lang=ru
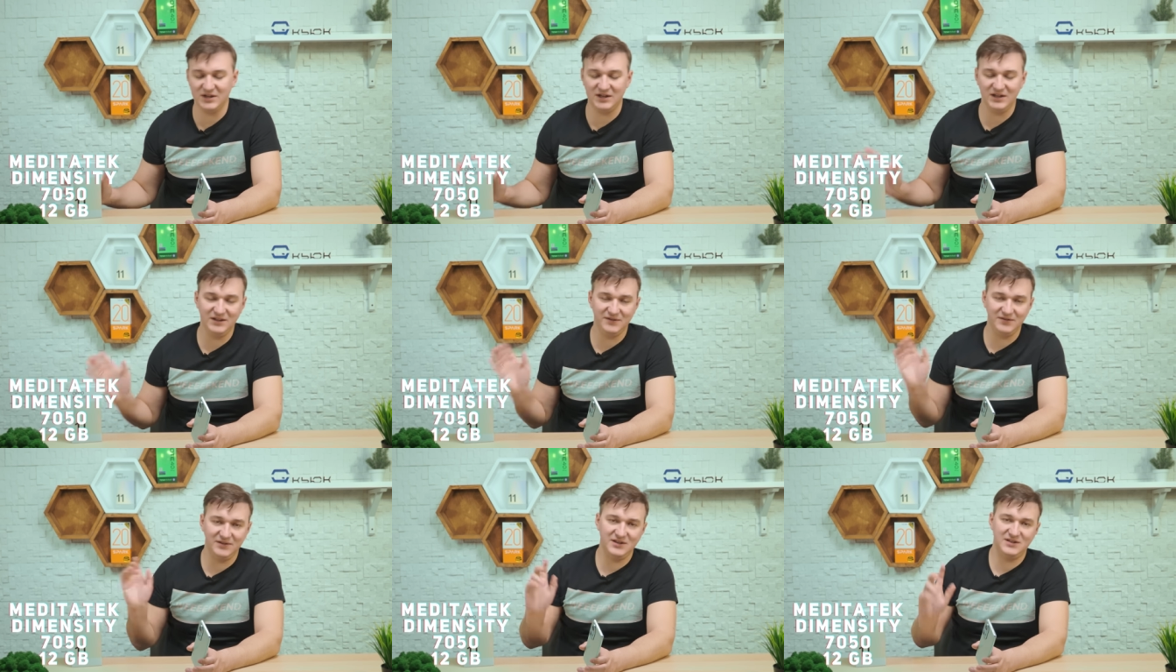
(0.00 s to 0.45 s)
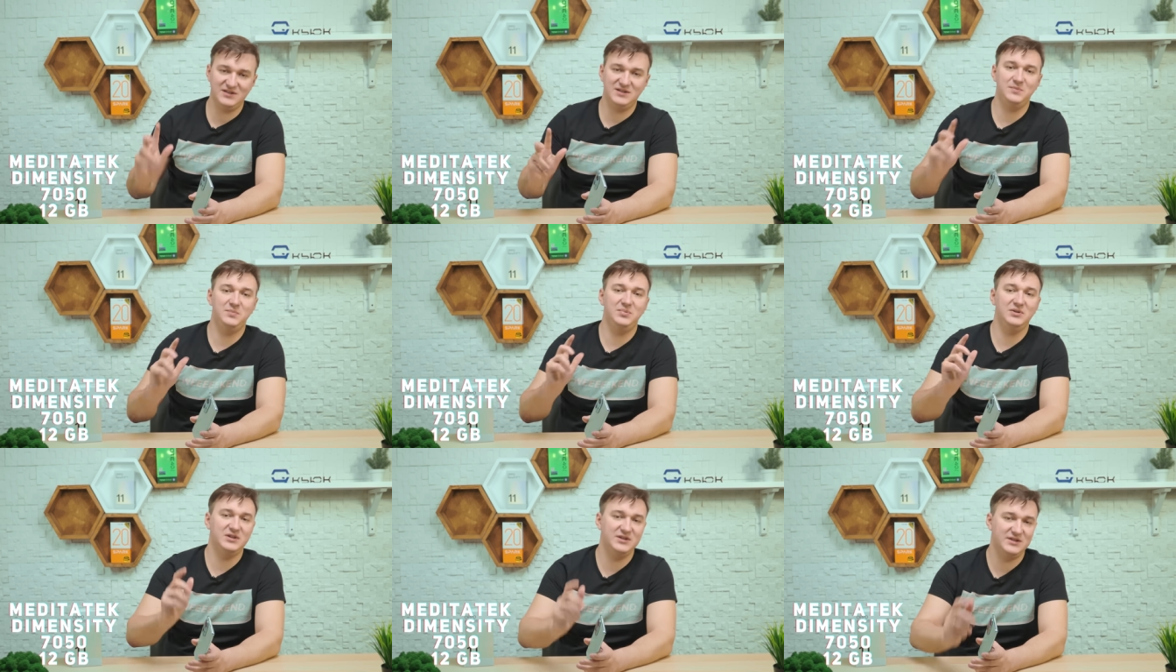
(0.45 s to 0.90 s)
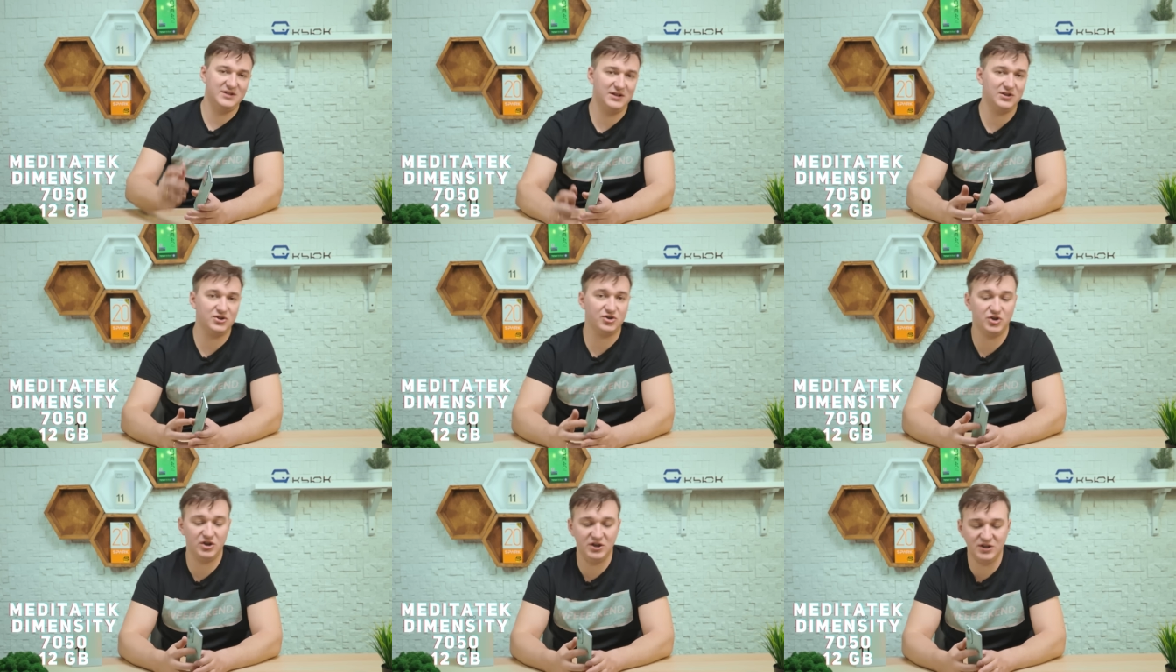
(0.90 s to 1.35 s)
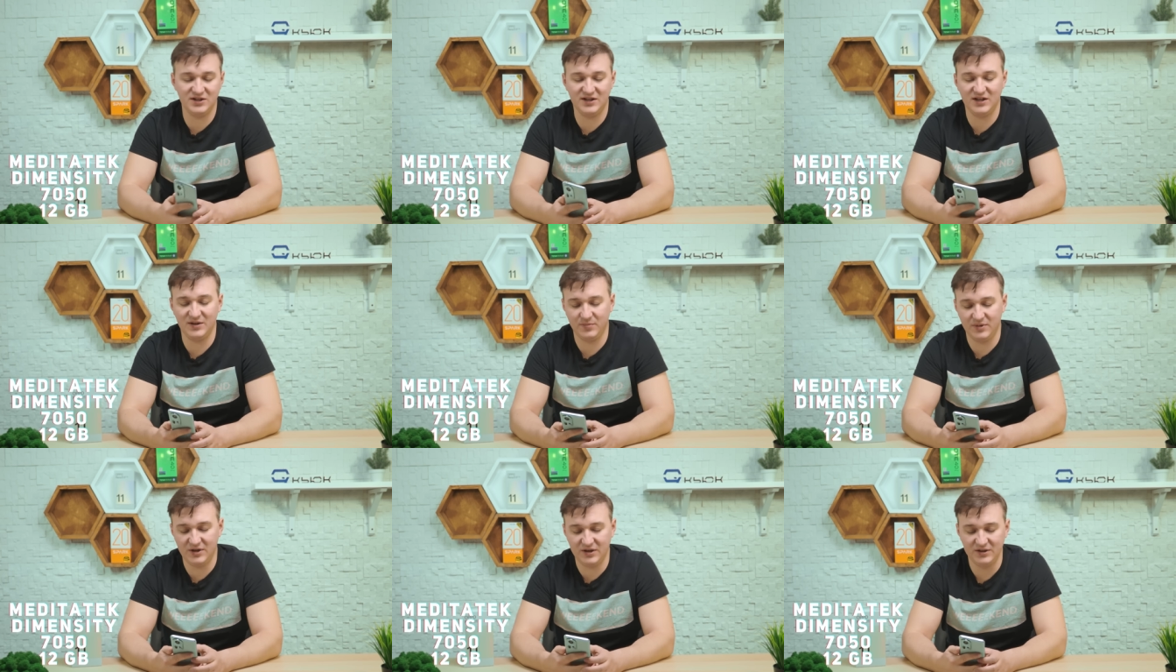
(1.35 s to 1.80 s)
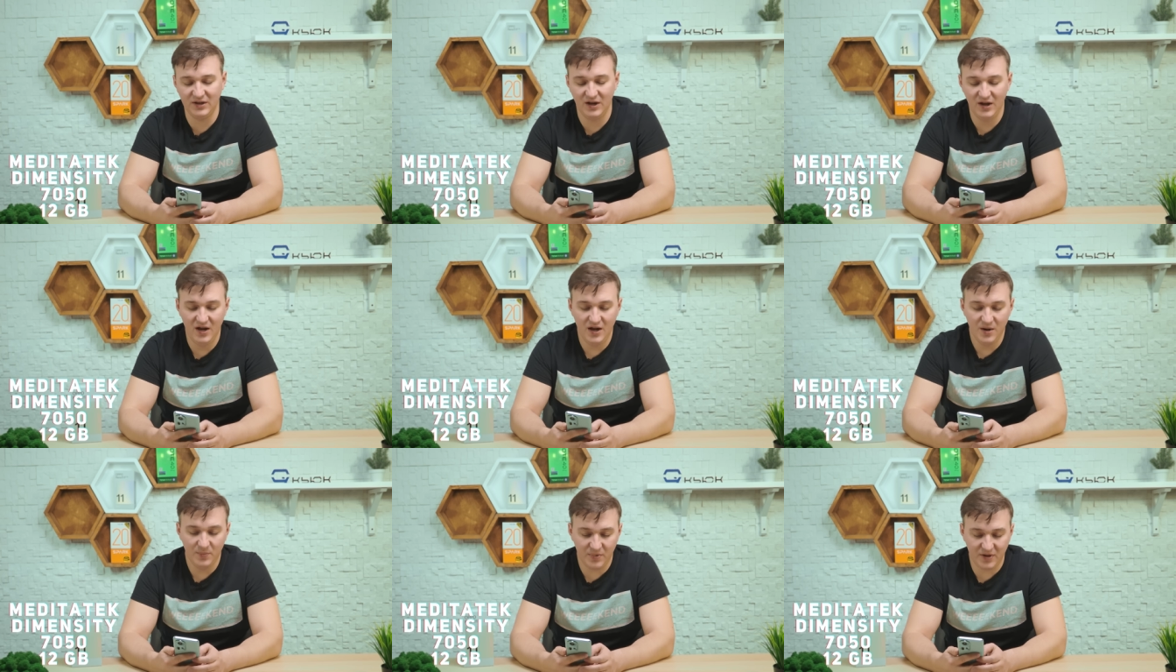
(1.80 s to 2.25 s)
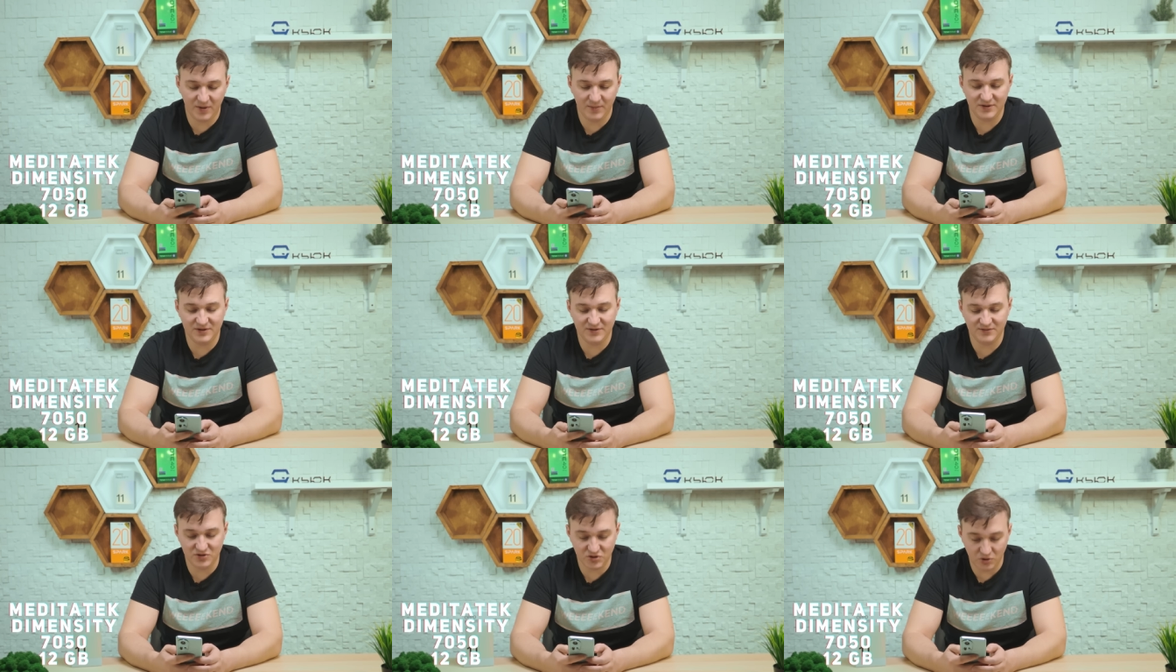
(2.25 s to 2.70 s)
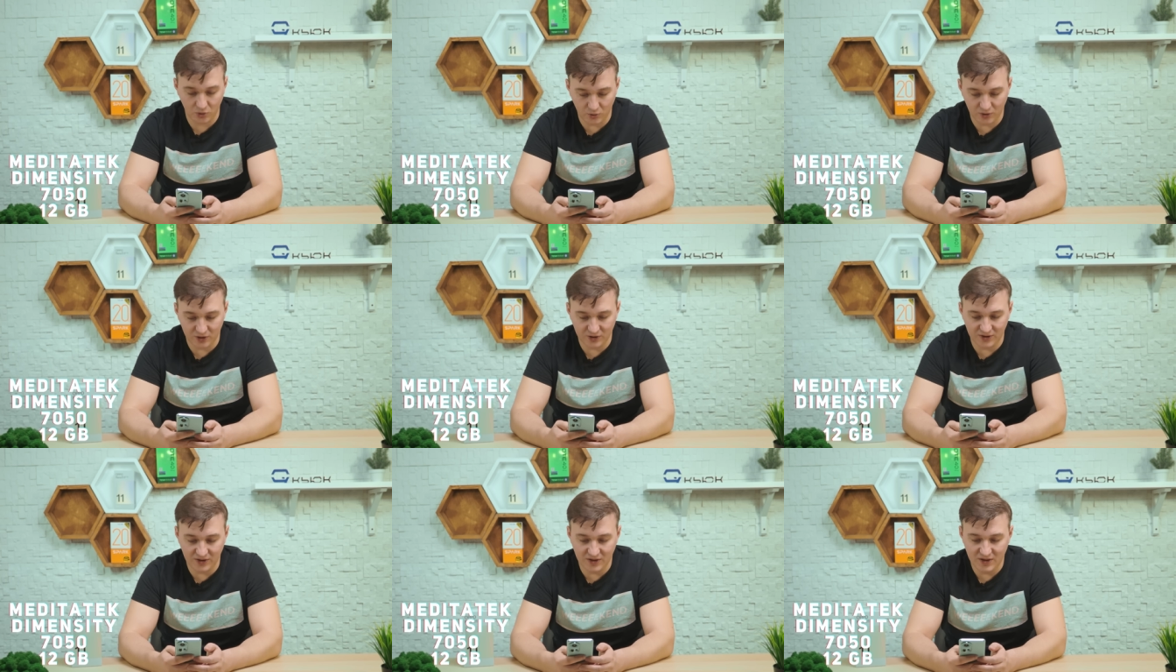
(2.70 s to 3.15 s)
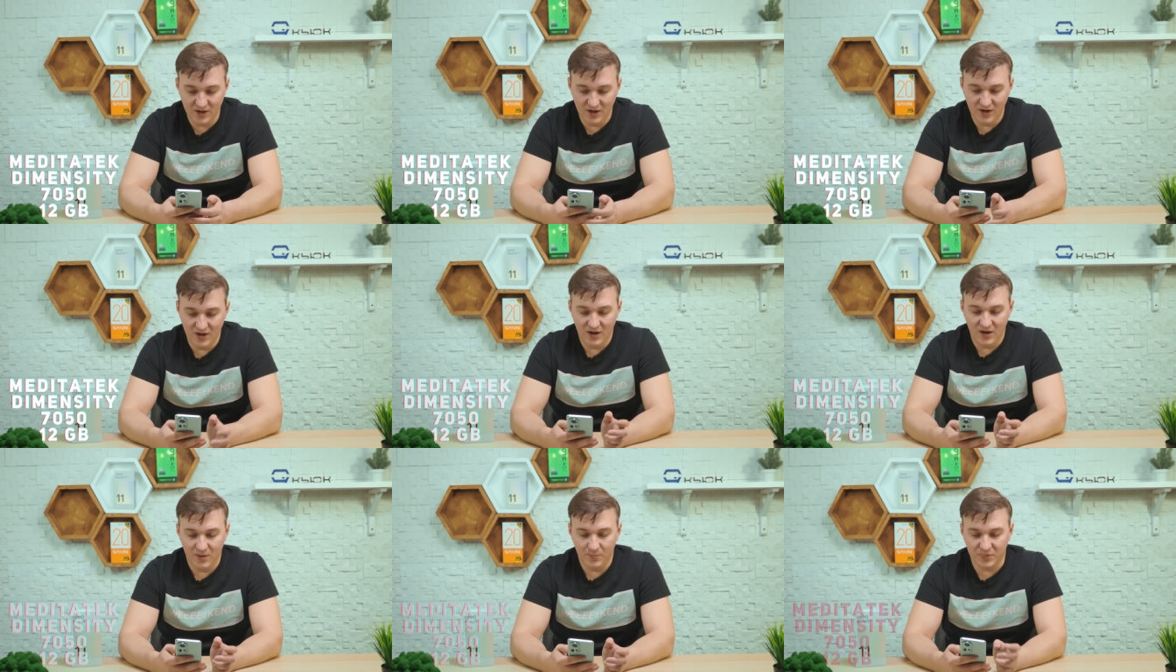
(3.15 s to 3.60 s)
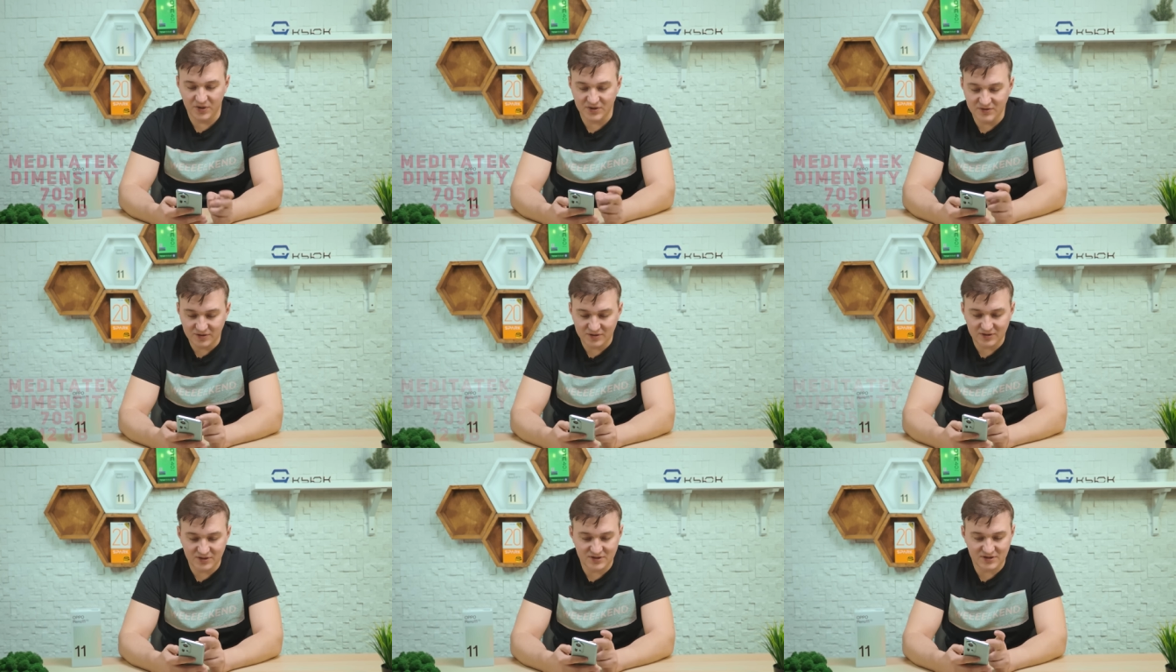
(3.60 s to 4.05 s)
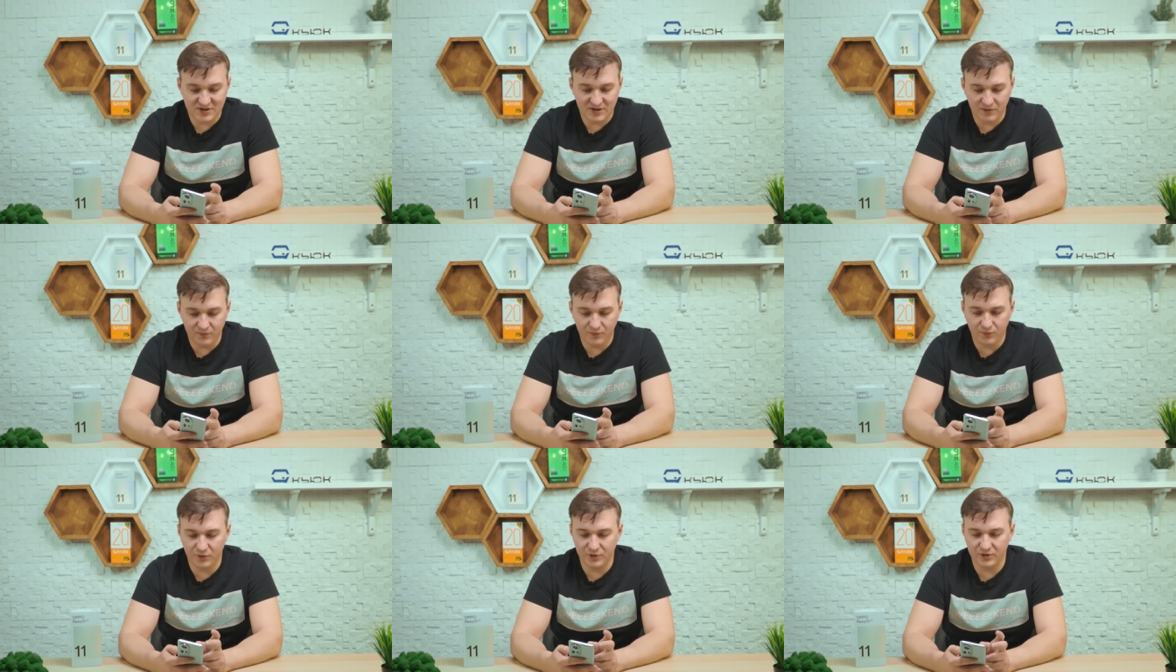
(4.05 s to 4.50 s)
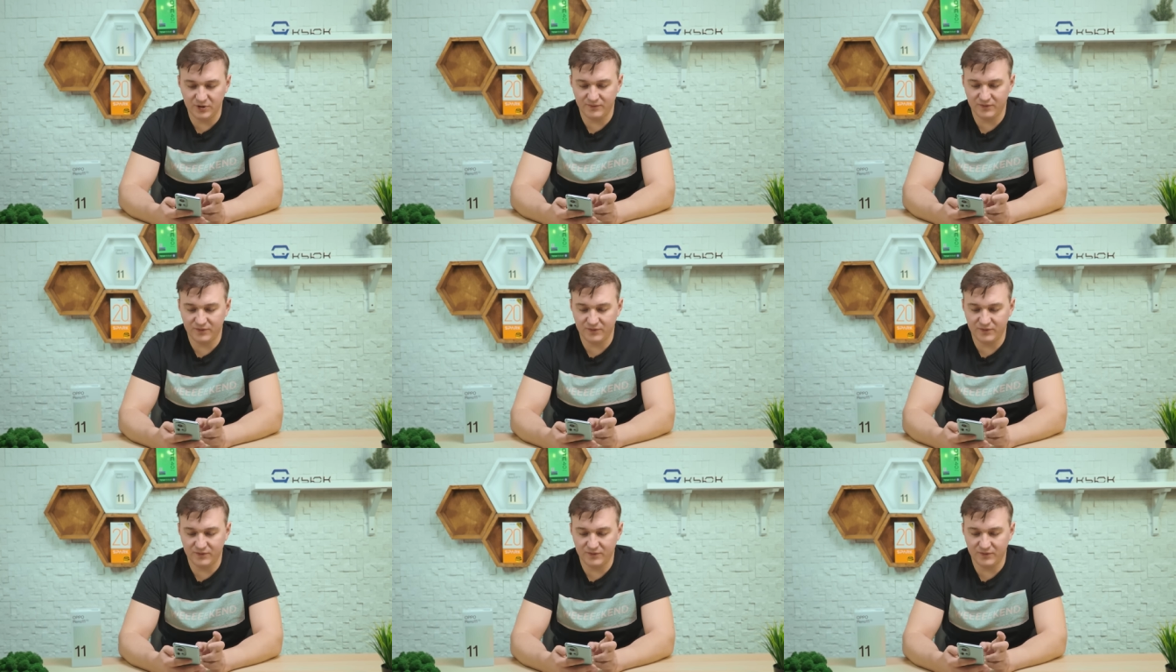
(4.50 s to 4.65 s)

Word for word: и 256 гигабайт памяти встроенной. Производительность телефона